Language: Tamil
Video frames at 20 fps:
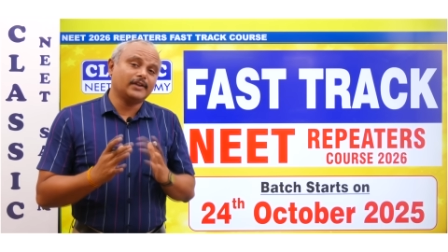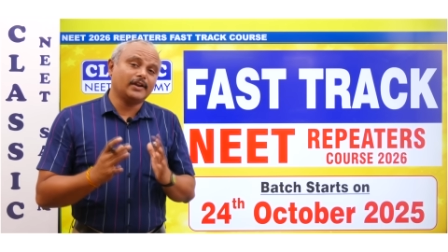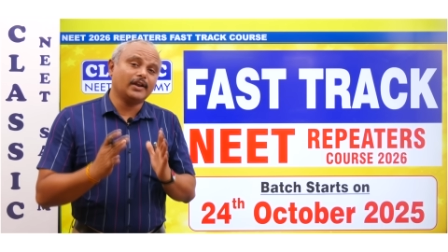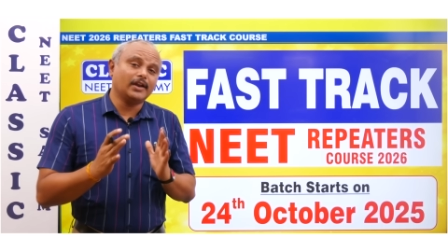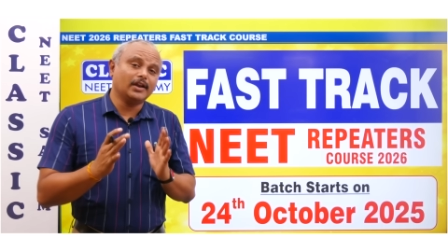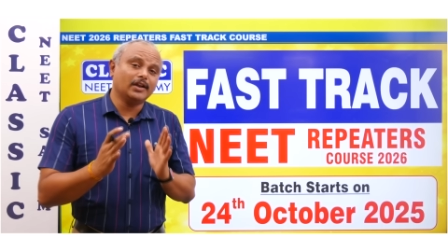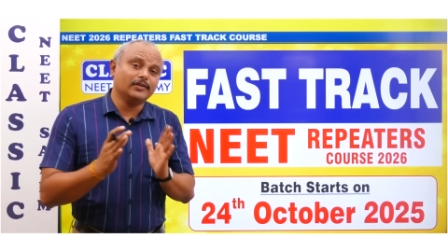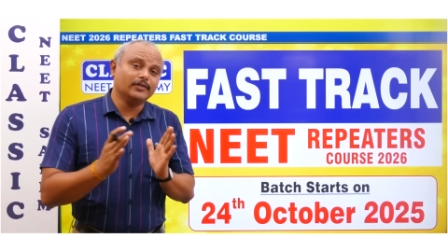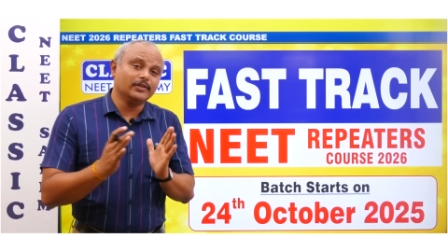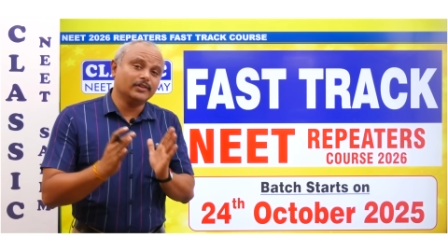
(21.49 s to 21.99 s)
சார்
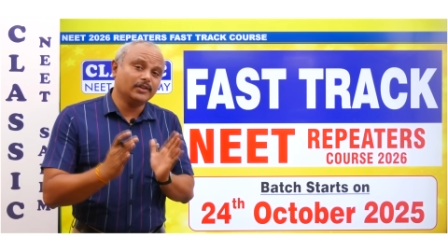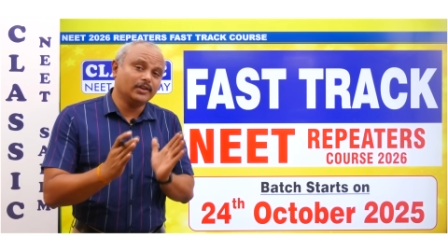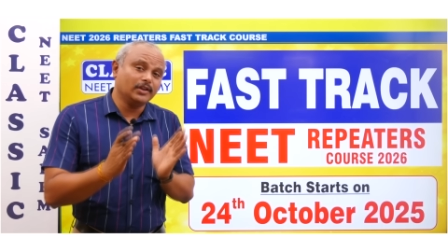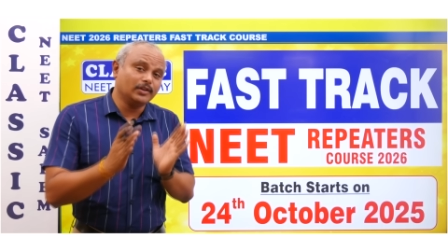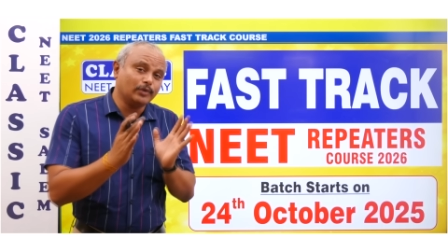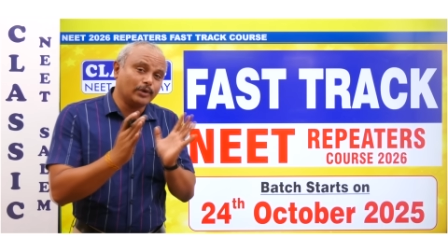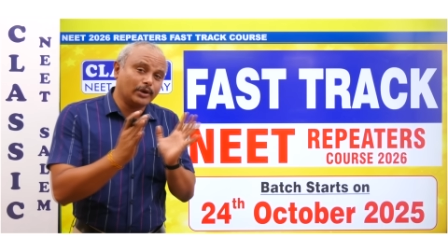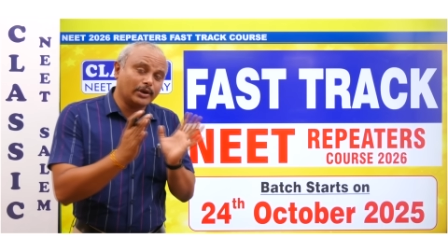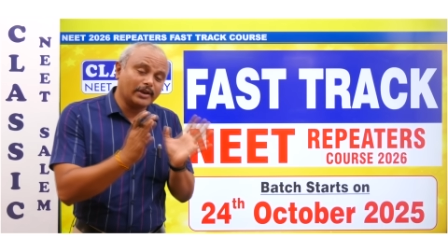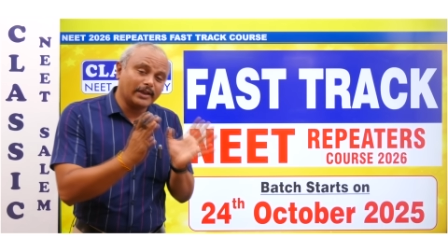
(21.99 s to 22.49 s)
எங்களுக்கு வந்து
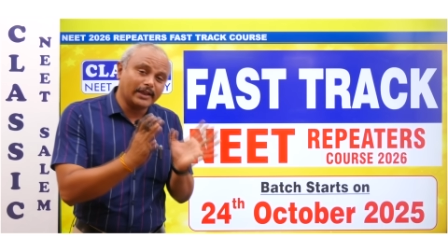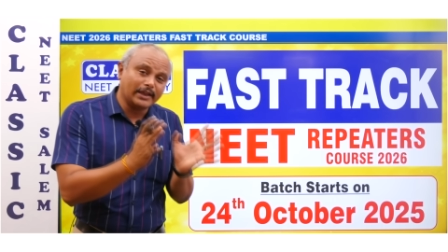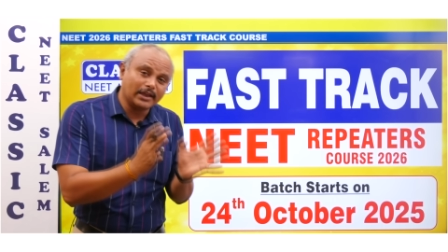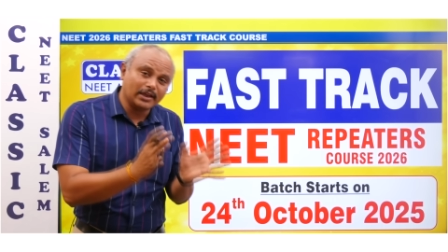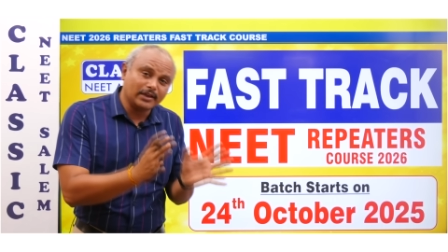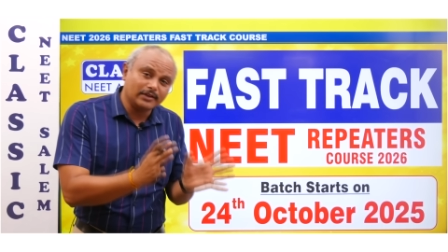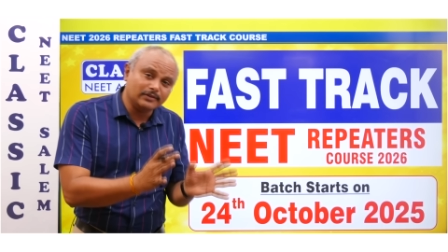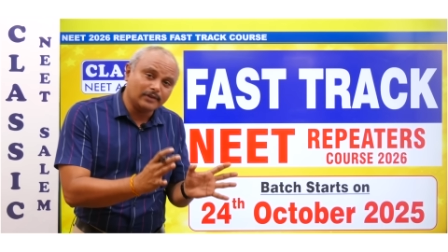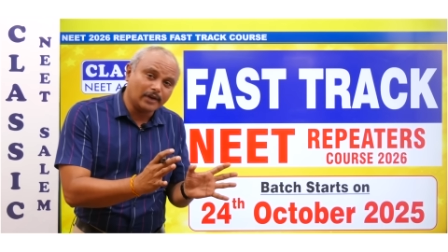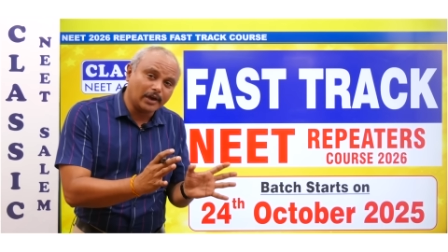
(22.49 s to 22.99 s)
இது வரைக்கும் நாங்கள்
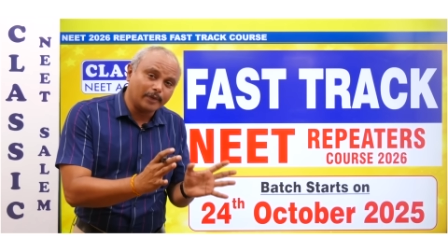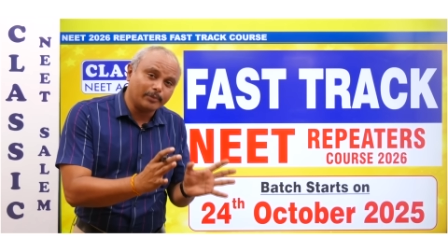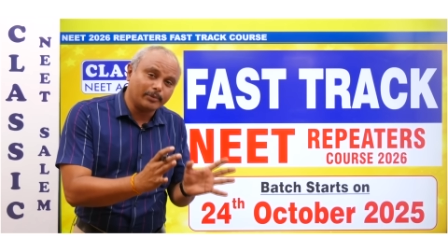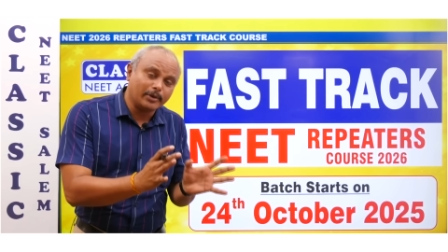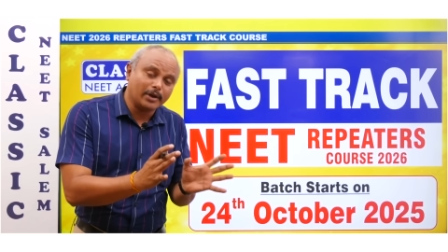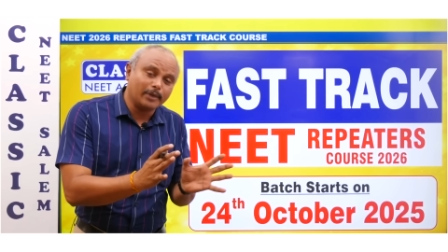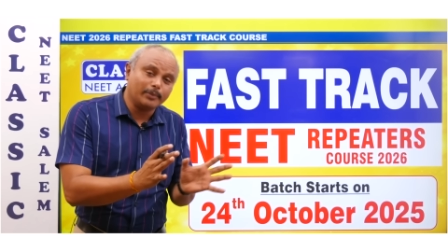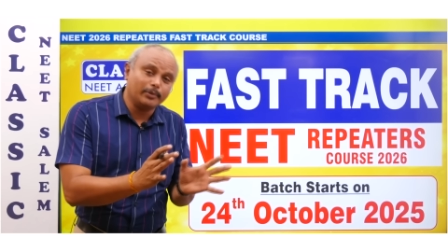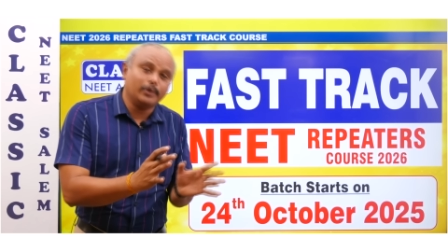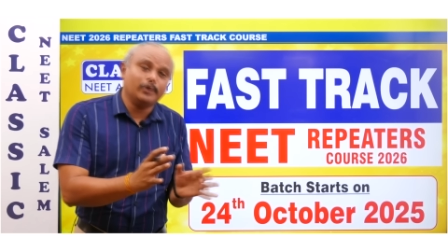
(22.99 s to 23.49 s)
எங்கேயும் ஜாயின்
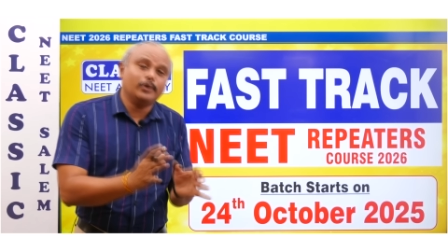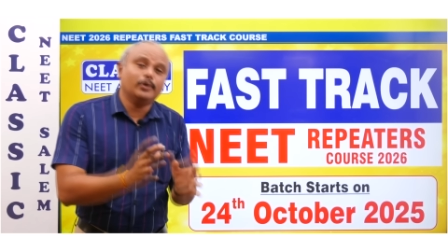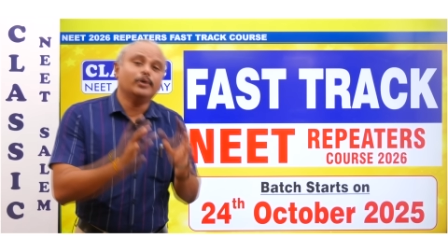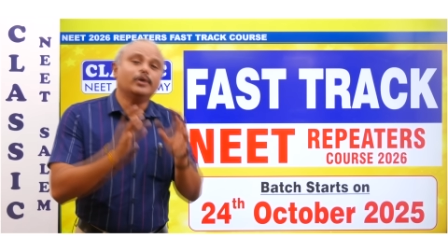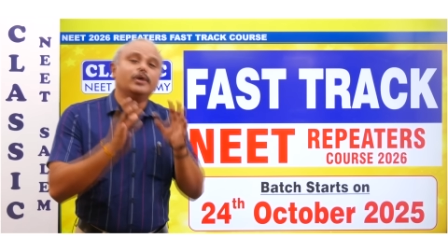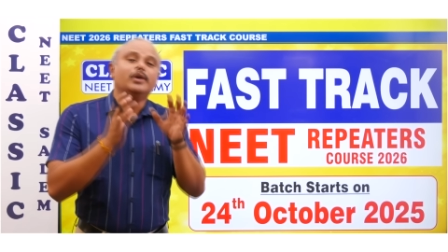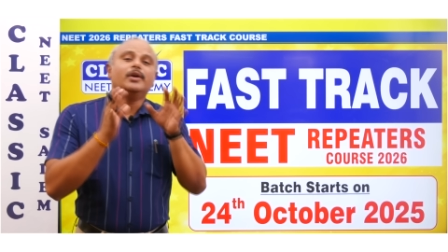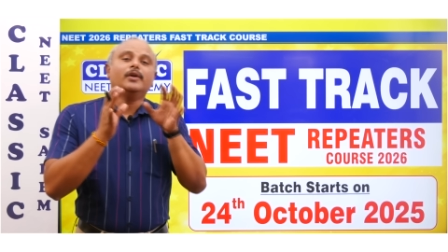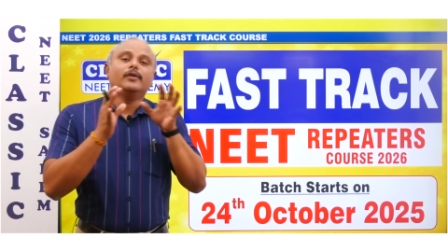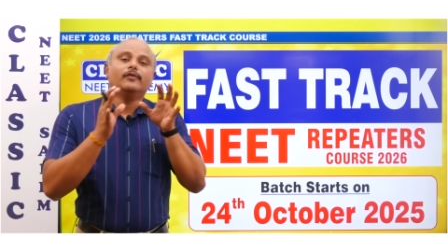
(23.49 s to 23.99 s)
பண்ணாமல் இருக்கோம்